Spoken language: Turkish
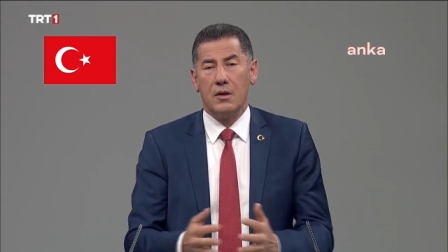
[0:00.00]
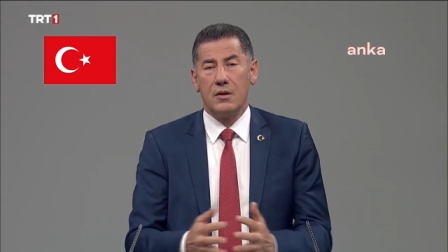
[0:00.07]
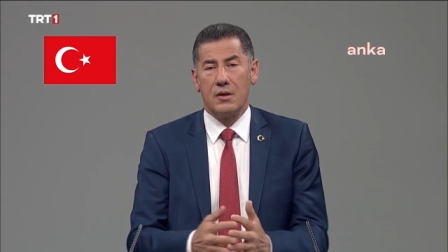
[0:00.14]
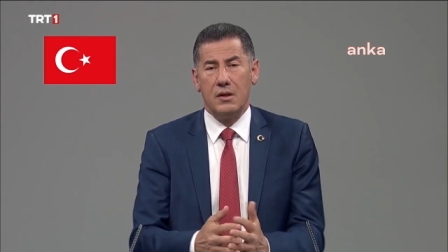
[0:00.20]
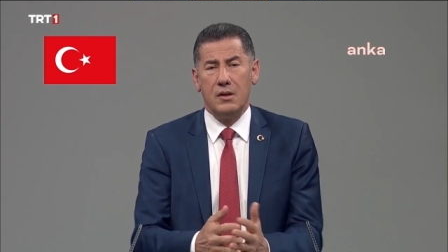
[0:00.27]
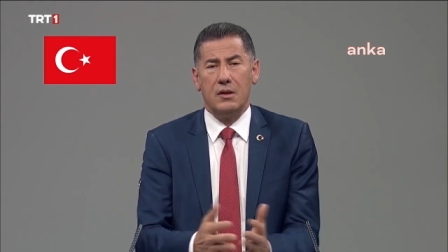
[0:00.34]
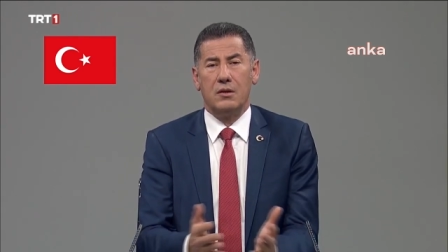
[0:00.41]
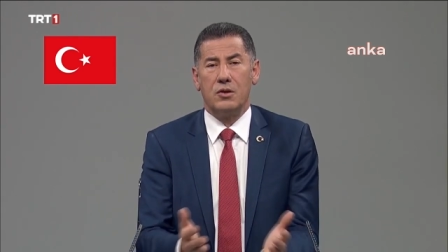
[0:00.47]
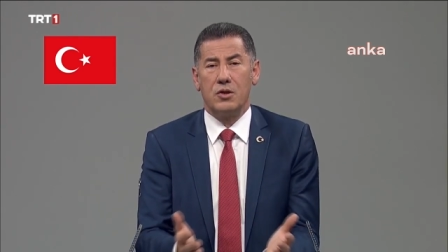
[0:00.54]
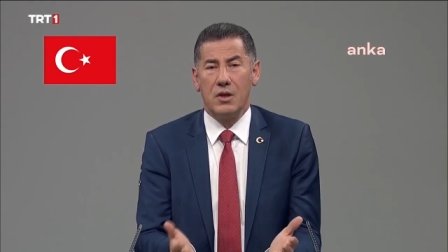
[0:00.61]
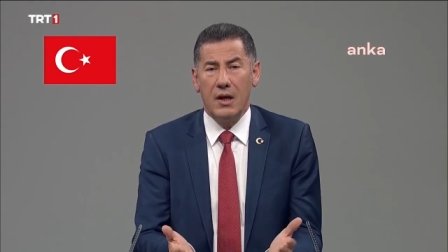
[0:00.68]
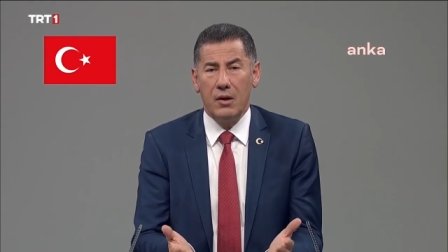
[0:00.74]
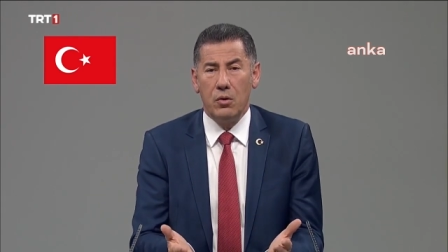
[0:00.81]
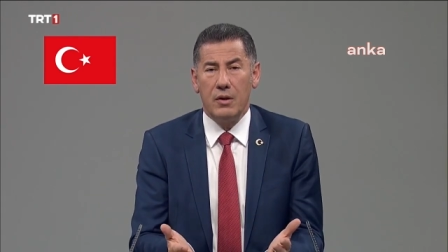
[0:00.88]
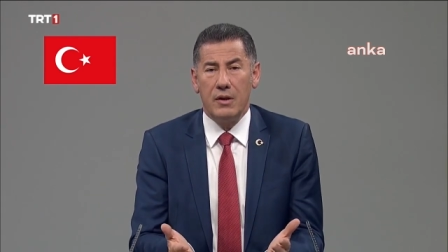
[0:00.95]
Sınır
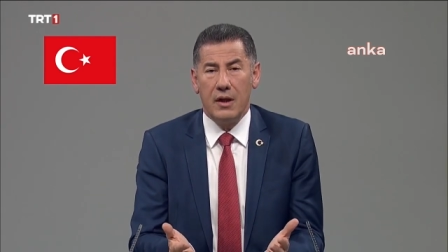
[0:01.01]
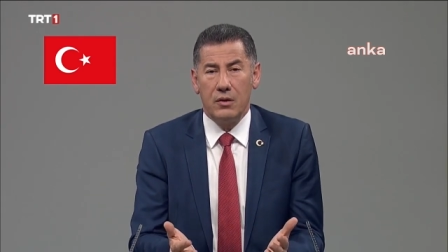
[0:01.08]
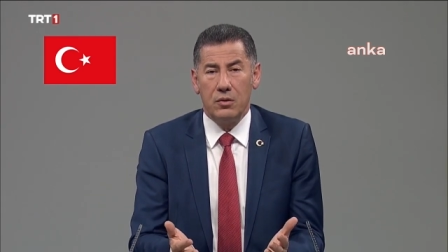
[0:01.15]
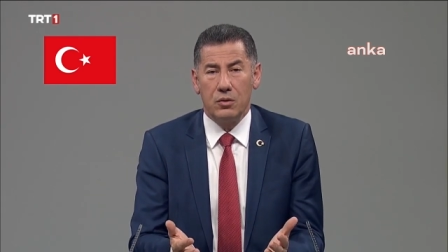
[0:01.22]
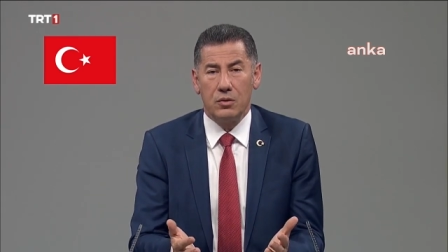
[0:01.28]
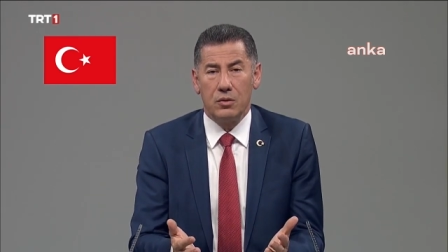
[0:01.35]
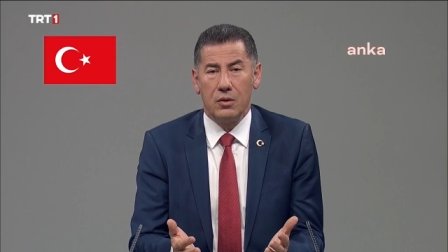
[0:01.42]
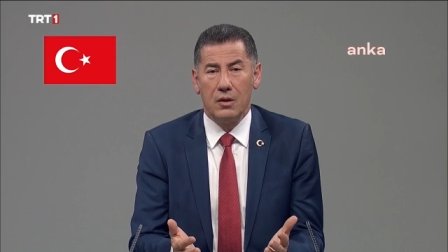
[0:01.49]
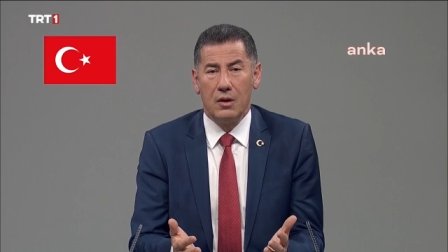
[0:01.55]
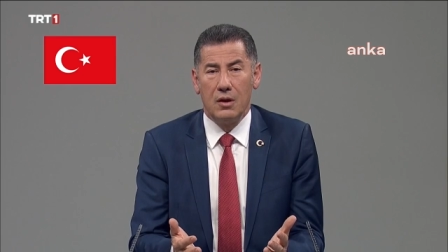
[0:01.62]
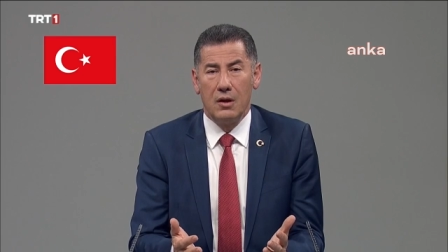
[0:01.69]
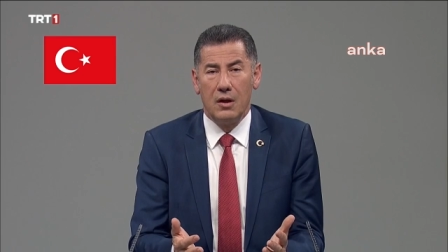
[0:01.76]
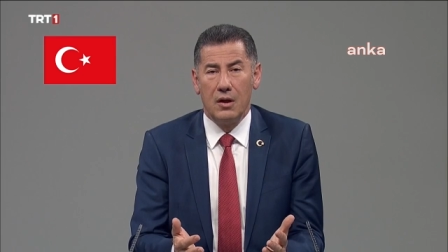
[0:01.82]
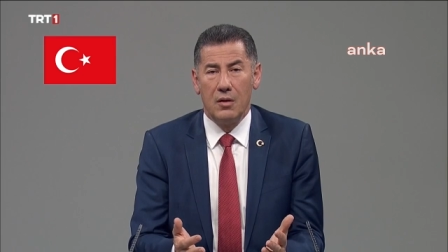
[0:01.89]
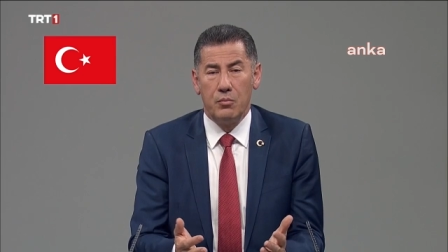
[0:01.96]
dışına gönderiyor.
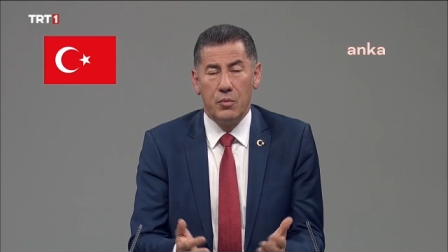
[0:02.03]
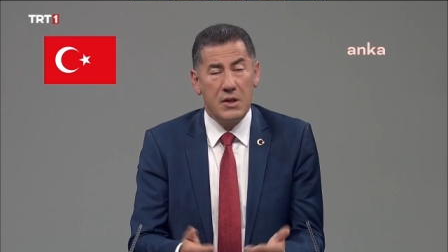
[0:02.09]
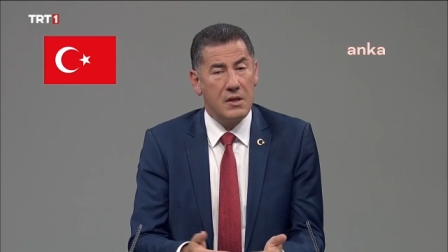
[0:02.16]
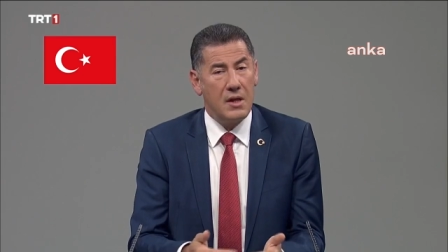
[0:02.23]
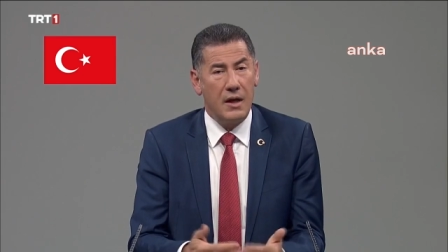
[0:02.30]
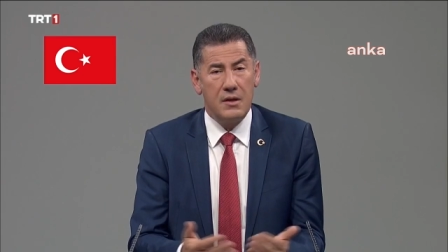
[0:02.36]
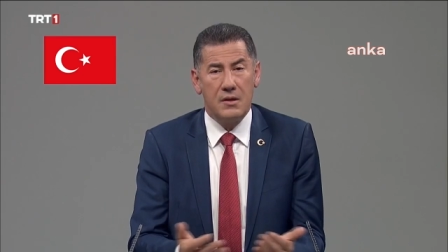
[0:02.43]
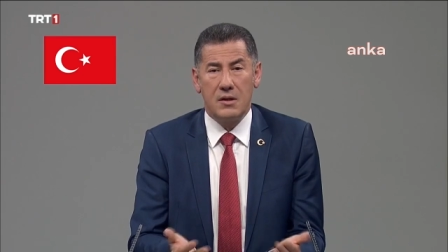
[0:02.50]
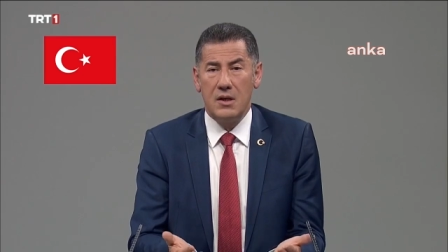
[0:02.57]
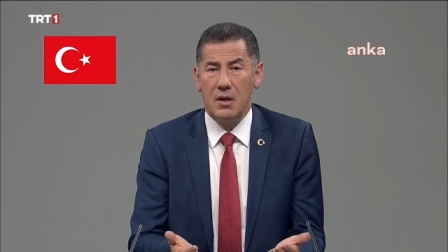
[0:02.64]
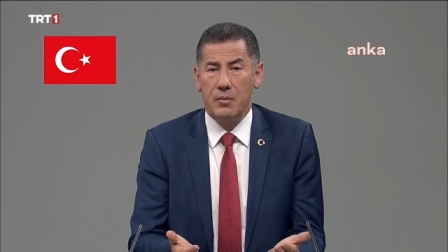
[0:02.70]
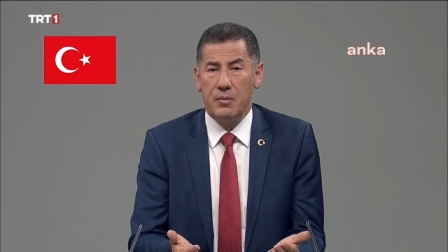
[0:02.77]
Biz de aynısını